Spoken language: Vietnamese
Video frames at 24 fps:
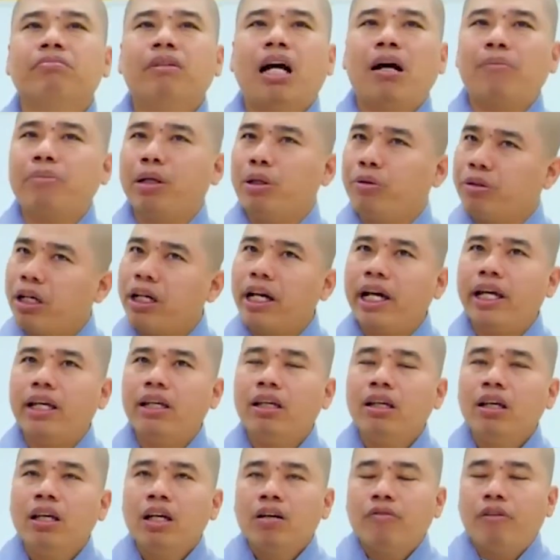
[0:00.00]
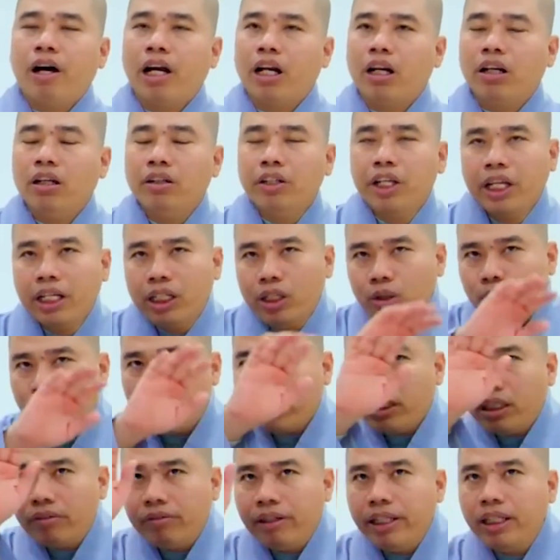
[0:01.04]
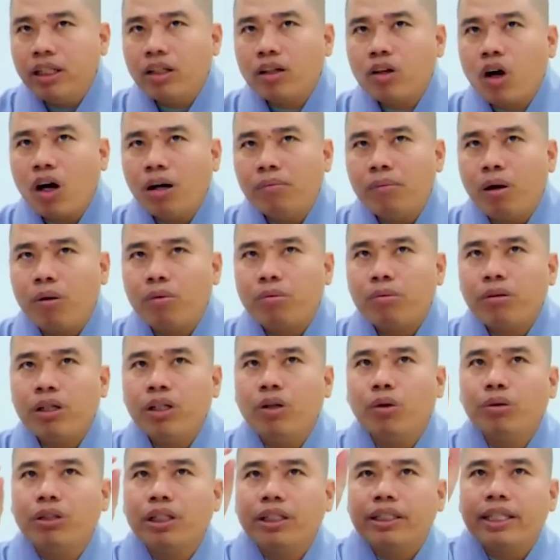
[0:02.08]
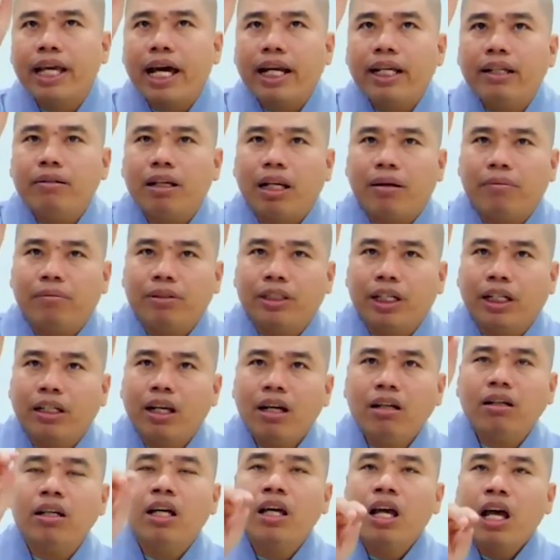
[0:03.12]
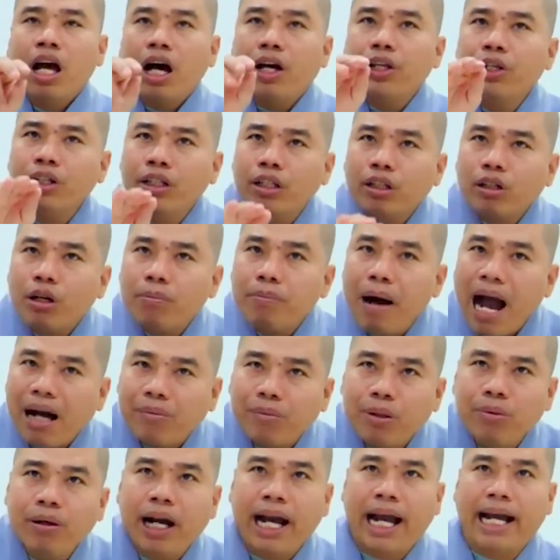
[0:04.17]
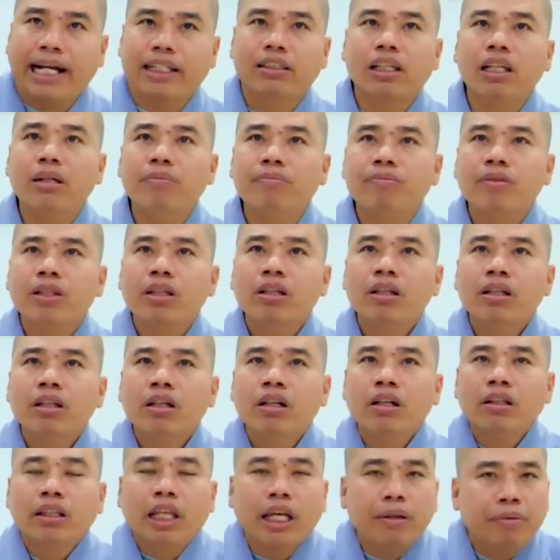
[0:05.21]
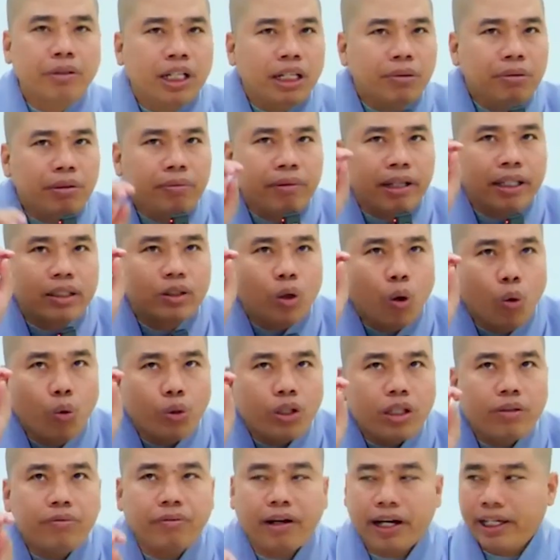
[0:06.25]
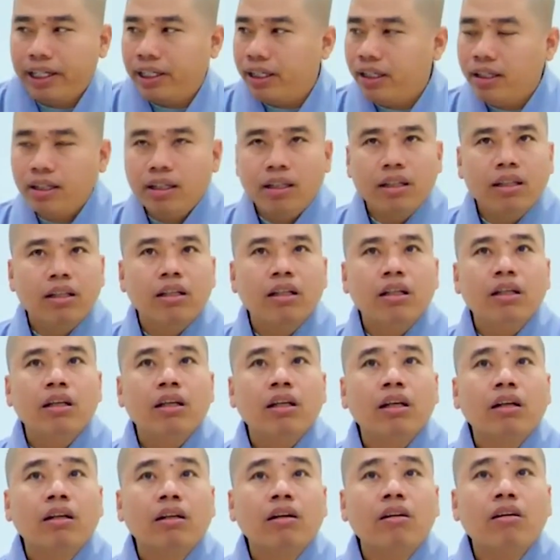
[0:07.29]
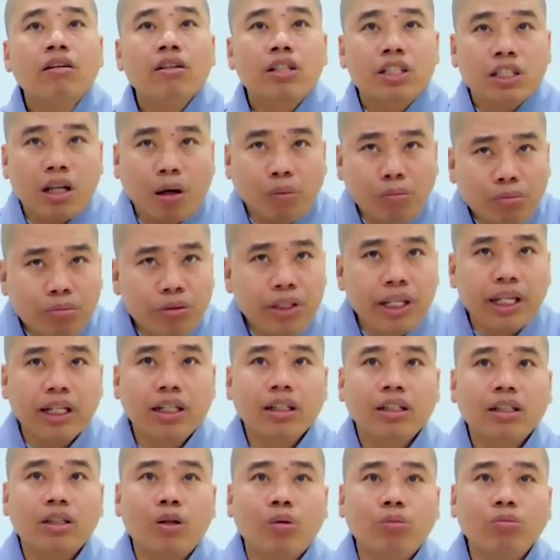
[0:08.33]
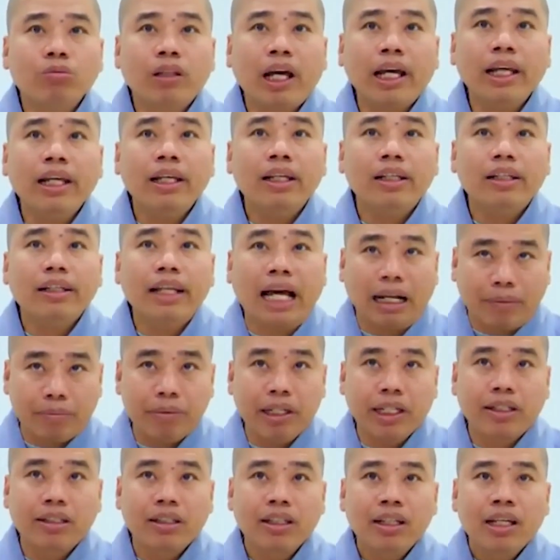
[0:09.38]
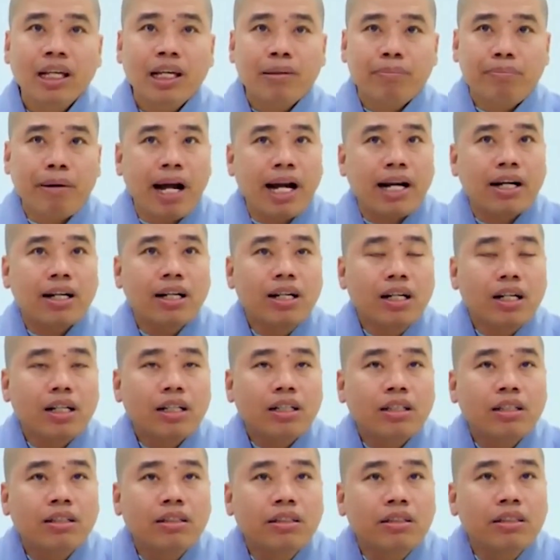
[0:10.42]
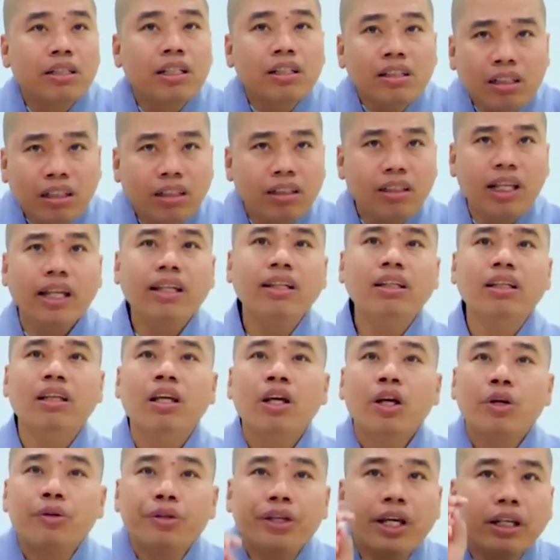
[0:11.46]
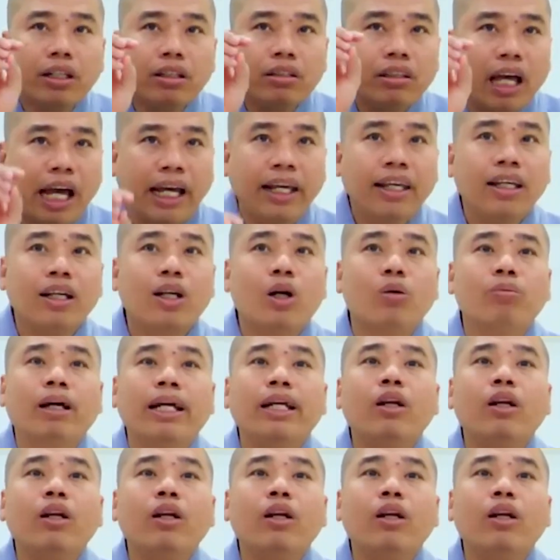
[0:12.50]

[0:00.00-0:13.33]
Âm điệu rất hay. Và nhìn vô cái tivi nó có một, ví dụ như trên là những Đức, ở dưới nó có 3-4 hàng thêm. Thì khi quý vị tu như vậy, người sống nhìn cũng thấy đặc biệt, mà chư hương linh nhìn thấy cũng